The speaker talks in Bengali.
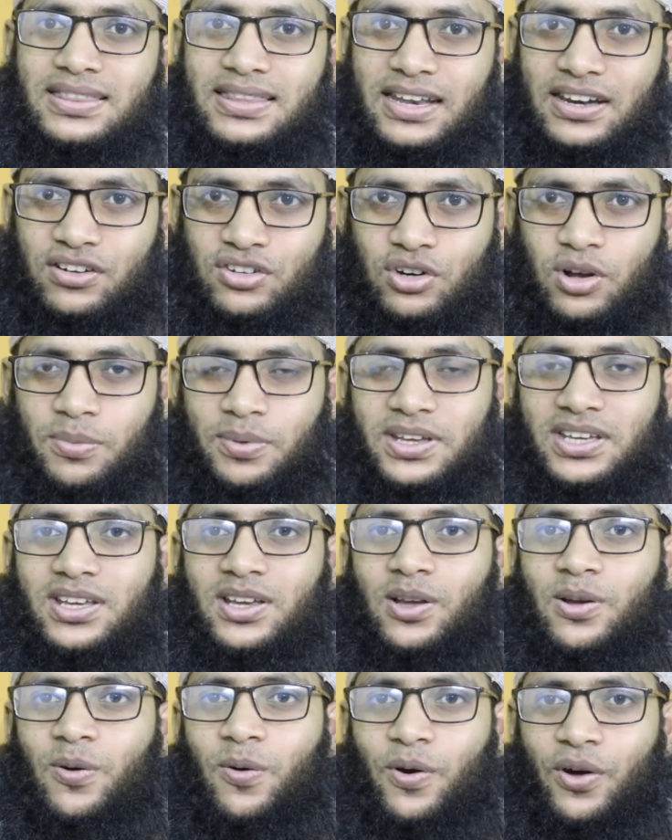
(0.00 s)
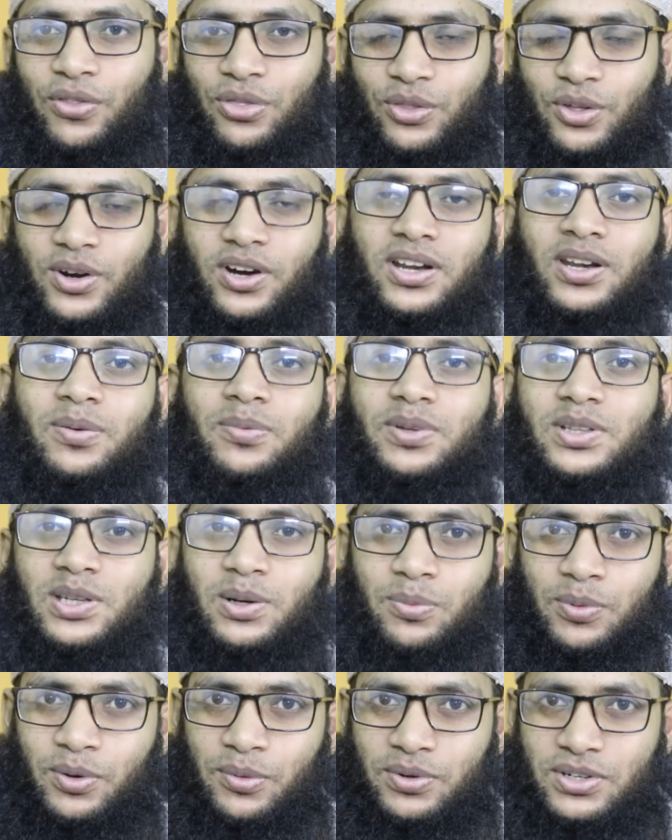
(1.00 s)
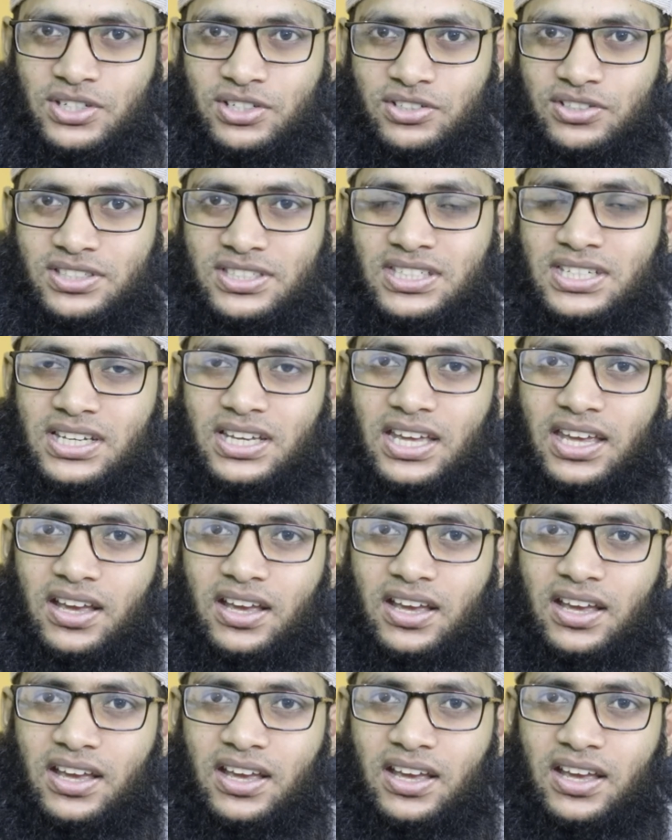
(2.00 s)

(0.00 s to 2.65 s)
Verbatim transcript: তারা কি অন্ধকারের ভিতরে প্রবেশ করছে